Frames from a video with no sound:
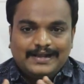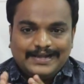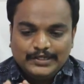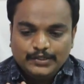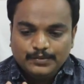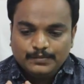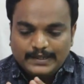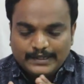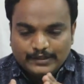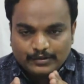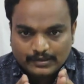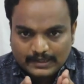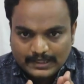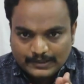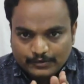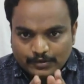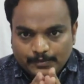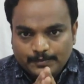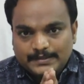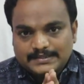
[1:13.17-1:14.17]
ஐநூறுரூபாய்க்குள்ளனா
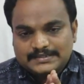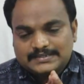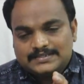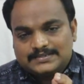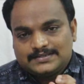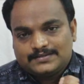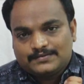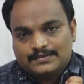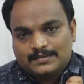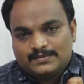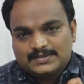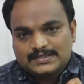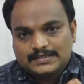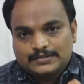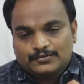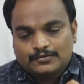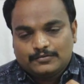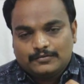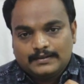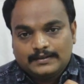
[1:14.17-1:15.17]
இவ்வளோ பர்சன்டேஜ் ஆஃப்
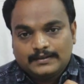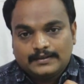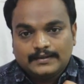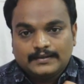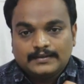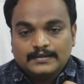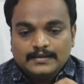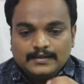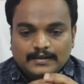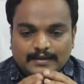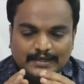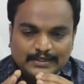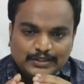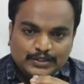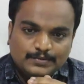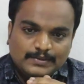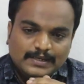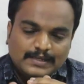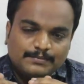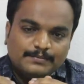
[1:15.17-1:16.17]
கமிஷன் சொல்லுவாங்க
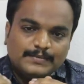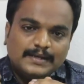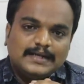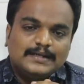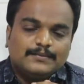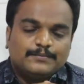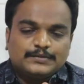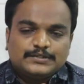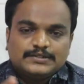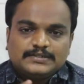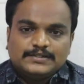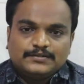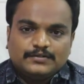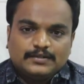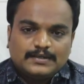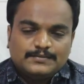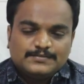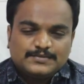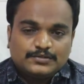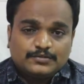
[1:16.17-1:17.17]
ஐநூறுரூபாய்க்கு மேலே போச்சுன்னா
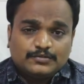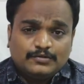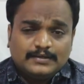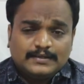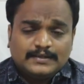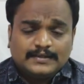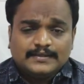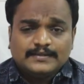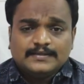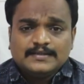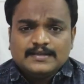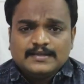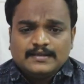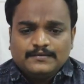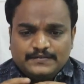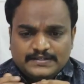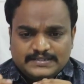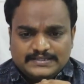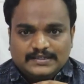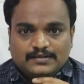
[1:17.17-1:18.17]
இவ்வளோ கமிஷன் சொல்லுவாங்க
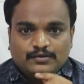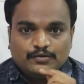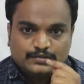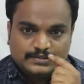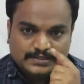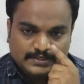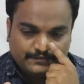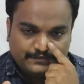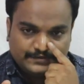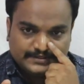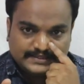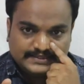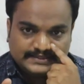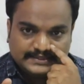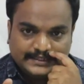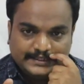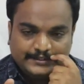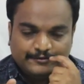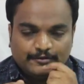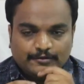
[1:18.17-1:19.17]
ஃபிக்ஸட் க்ளோசிங் ஃபீஸ்ன்னு
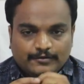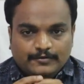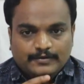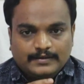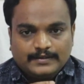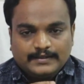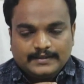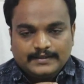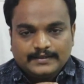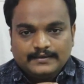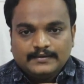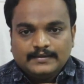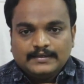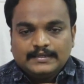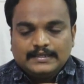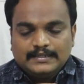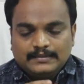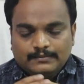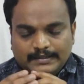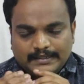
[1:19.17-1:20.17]
தனி வாங்குவாங்க
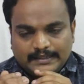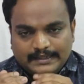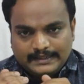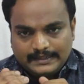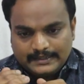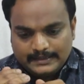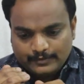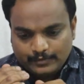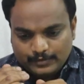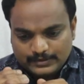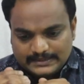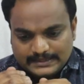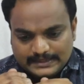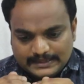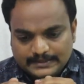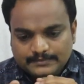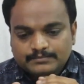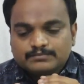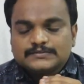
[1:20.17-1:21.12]
இந்த மாதிரி ஒரு சில